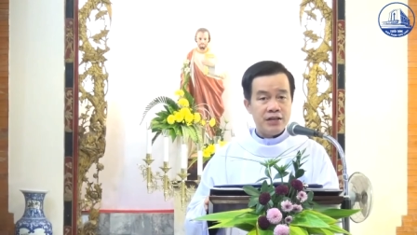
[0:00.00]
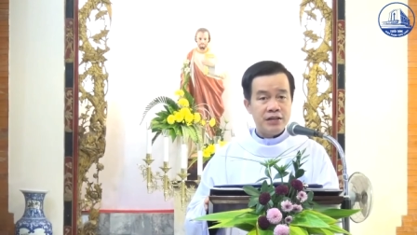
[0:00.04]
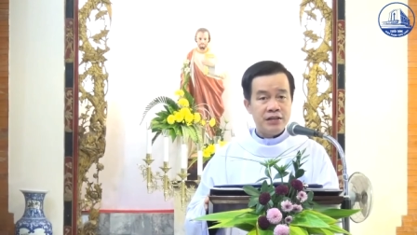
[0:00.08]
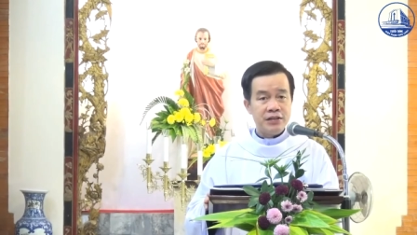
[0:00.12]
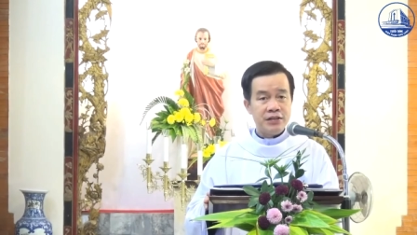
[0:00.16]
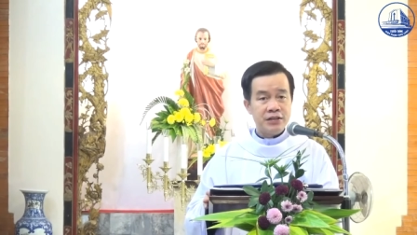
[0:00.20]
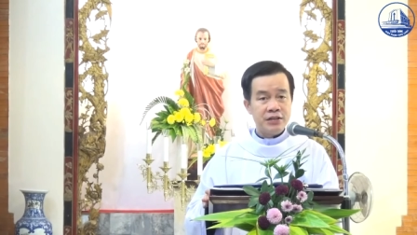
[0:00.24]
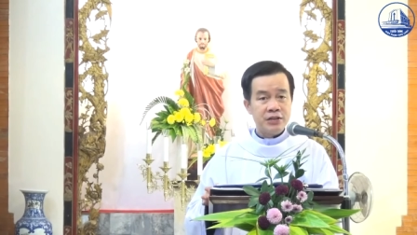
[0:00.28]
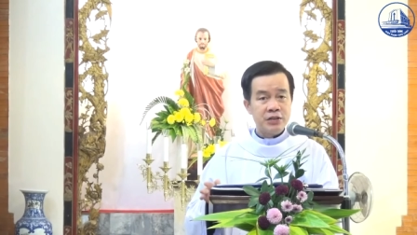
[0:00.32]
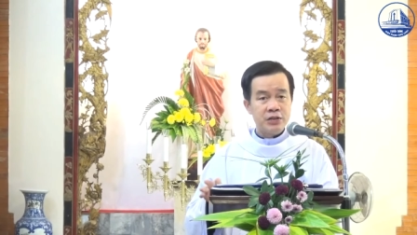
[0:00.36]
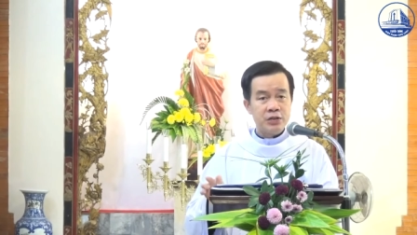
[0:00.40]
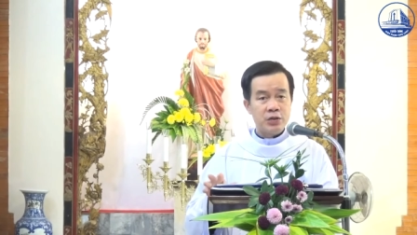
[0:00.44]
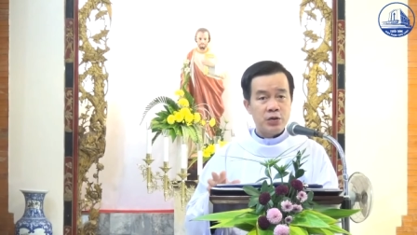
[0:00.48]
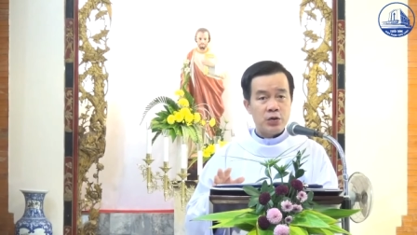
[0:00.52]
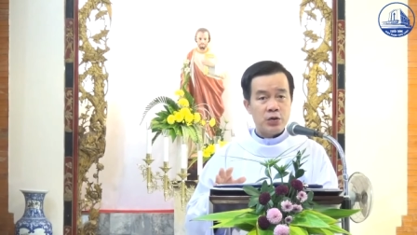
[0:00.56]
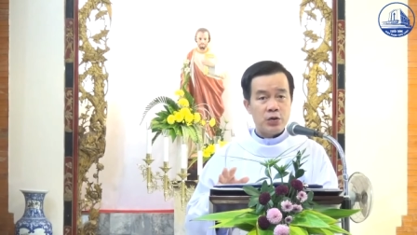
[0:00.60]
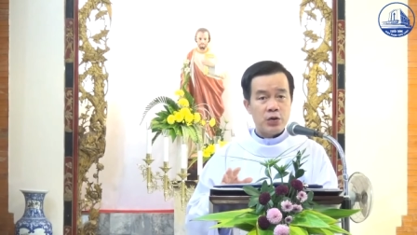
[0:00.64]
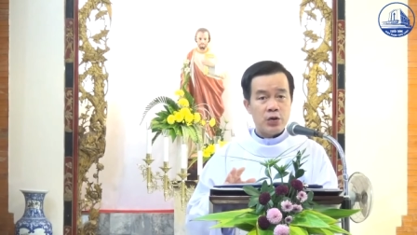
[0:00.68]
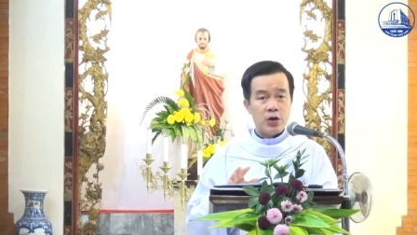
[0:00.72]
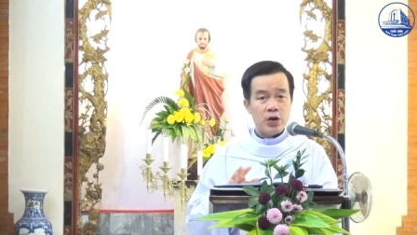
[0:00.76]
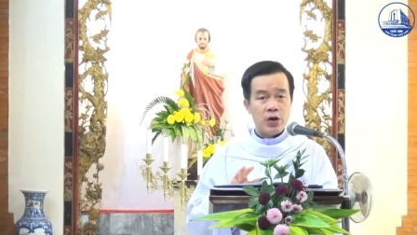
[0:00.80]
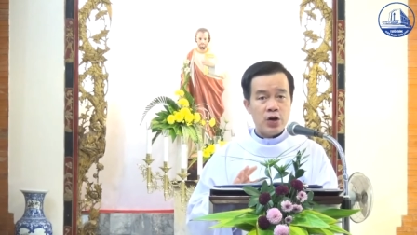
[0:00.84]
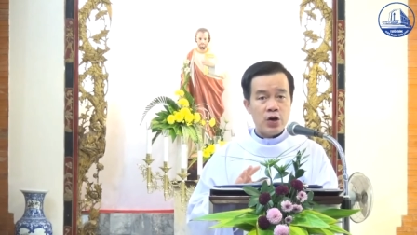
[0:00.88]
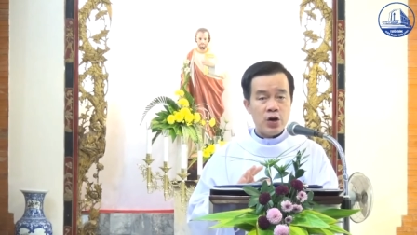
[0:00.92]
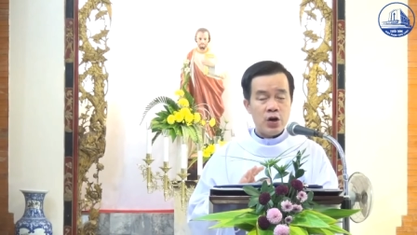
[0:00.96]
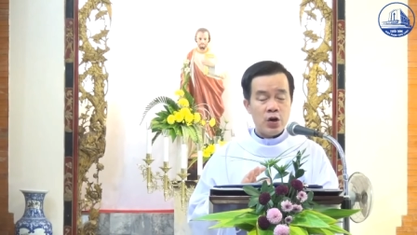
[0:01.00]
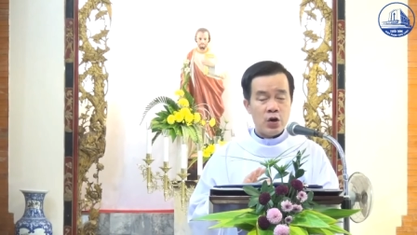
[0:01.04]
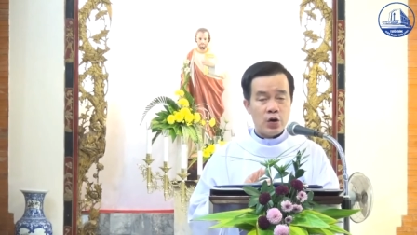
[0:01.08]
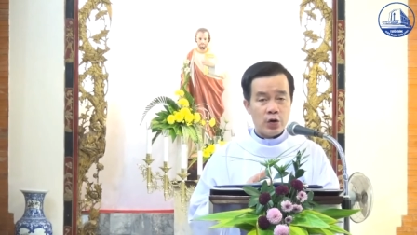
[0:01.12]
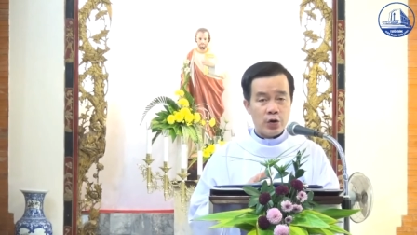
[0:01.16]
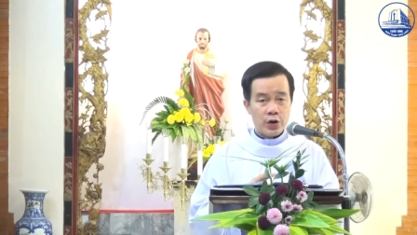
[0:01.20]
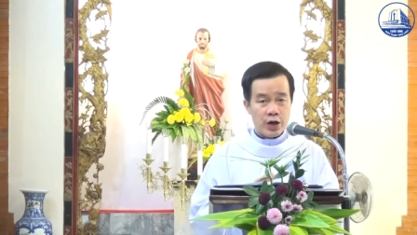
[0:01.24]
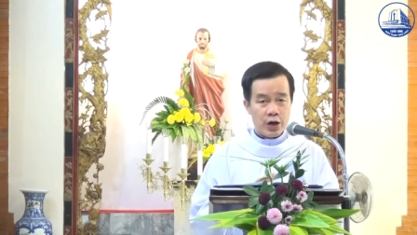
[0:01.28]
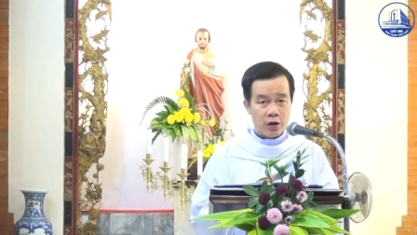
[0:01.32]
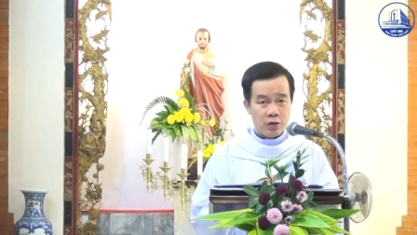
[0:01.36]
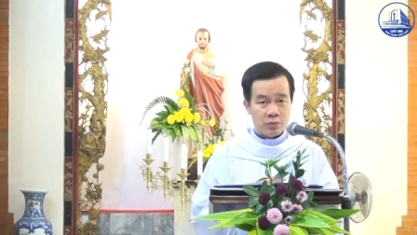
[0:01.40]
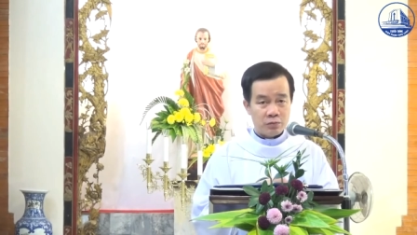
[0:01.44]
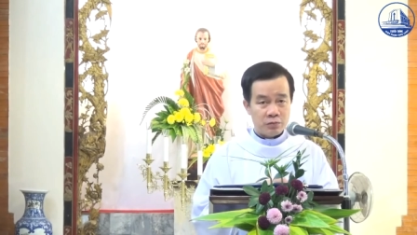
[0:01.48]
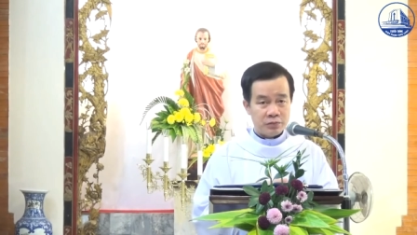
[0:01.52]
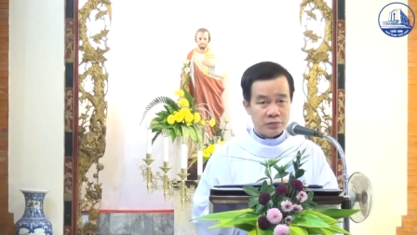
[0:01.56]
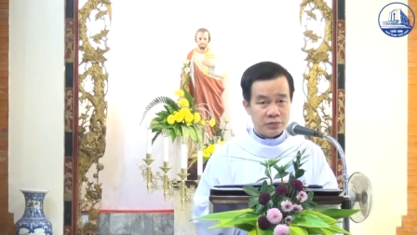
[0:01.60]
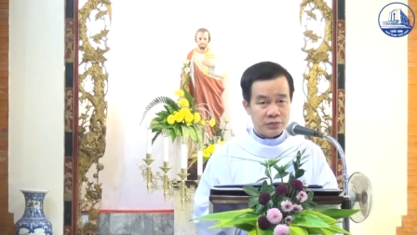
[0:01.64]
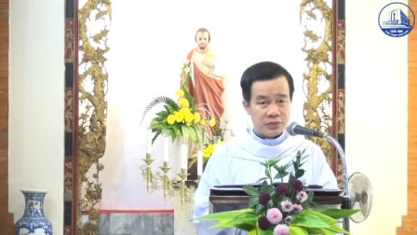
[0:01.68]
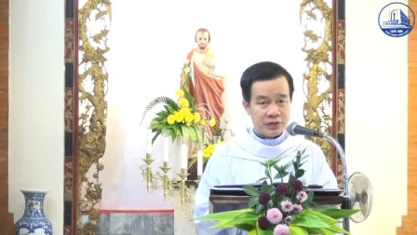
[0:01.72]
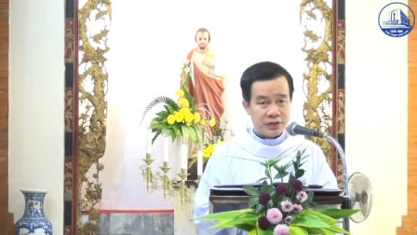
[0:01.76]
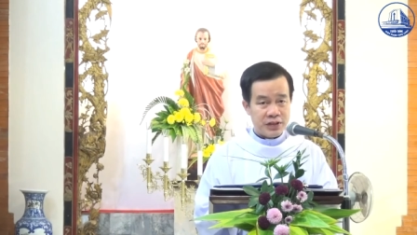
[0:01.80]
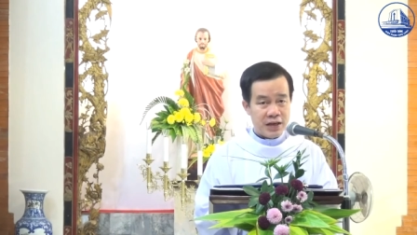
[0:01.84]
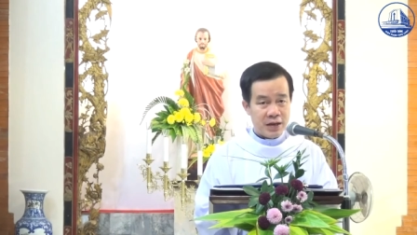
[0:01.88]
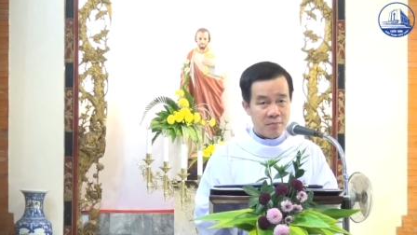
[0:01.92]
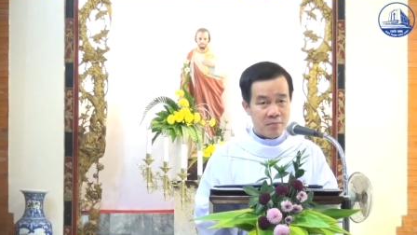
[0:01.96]
hướng của Hội
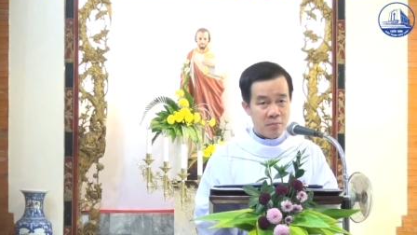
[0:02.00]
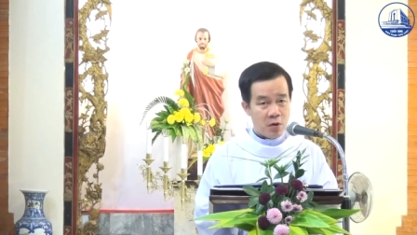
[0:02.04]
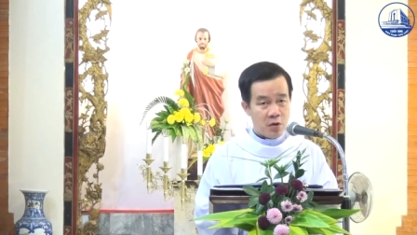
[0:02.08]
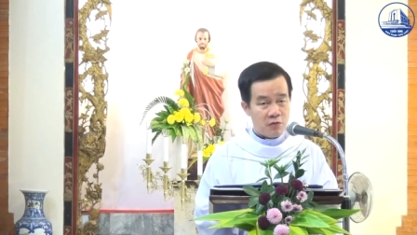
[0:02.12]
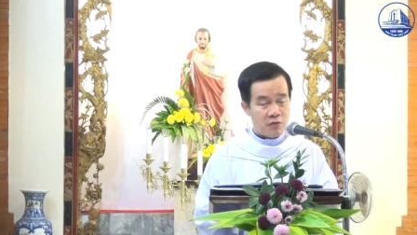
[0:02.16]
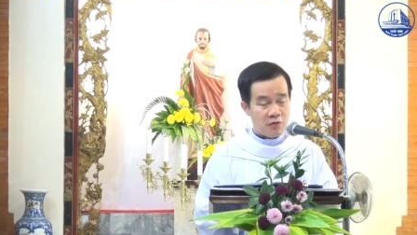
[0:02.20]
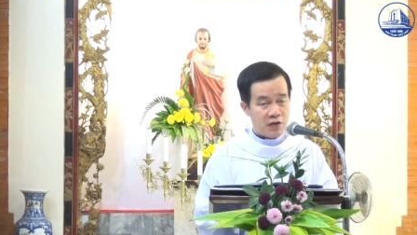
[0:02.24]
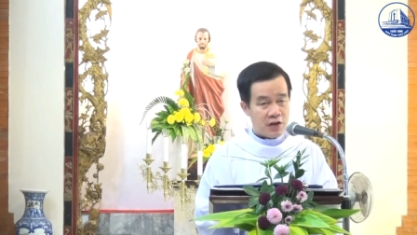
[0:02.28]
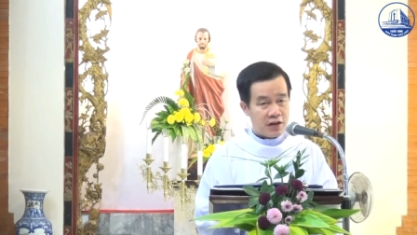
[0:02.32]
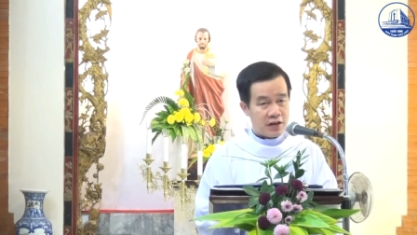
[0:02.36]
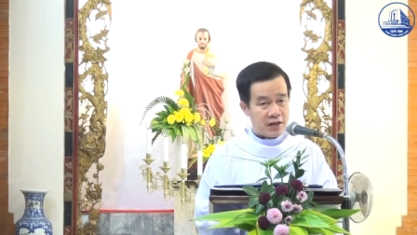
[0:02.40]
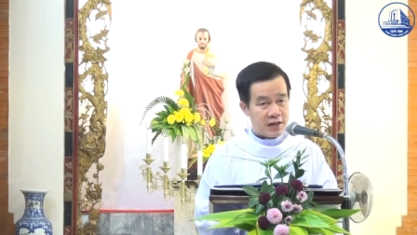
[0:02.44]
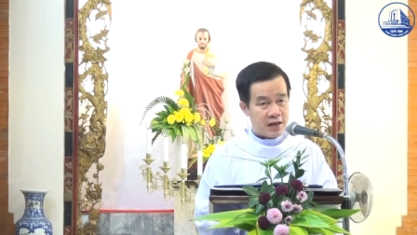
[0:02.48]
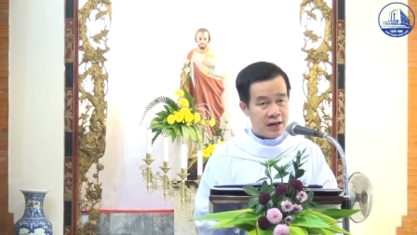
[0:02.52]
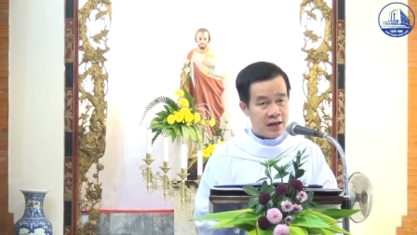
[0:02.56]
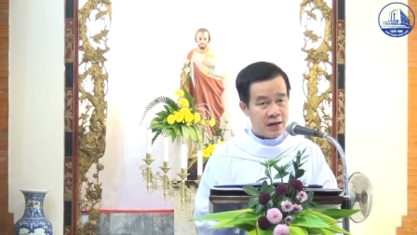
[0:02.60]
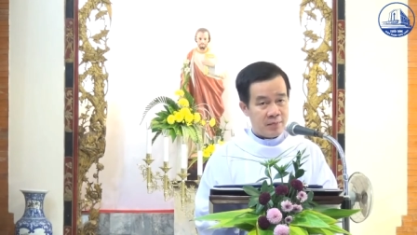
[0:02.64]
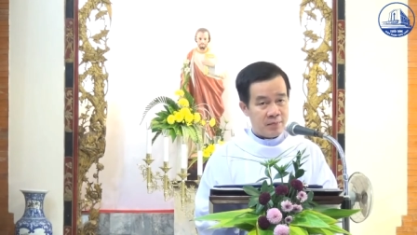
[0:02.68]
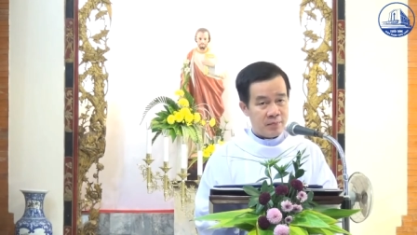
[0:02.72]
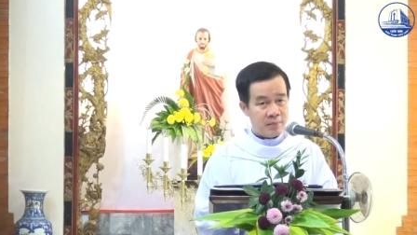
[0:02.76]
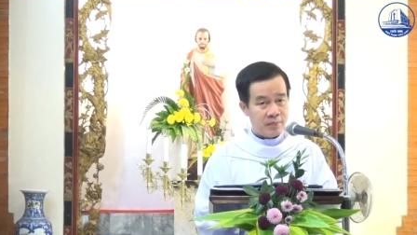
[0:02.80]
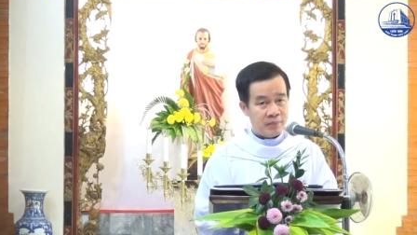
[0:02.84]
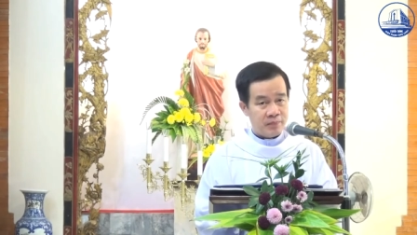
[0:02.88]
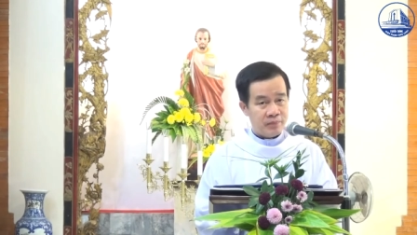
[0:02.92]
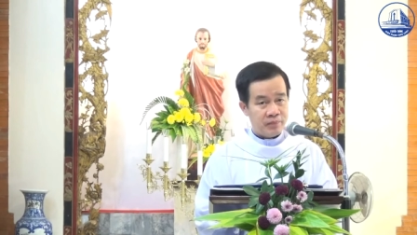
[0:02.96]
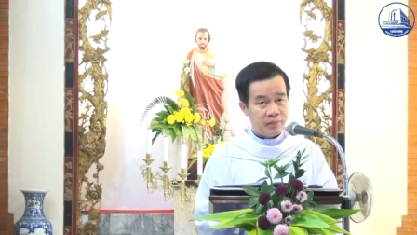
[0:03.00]
đồng Giám mục Việt Nam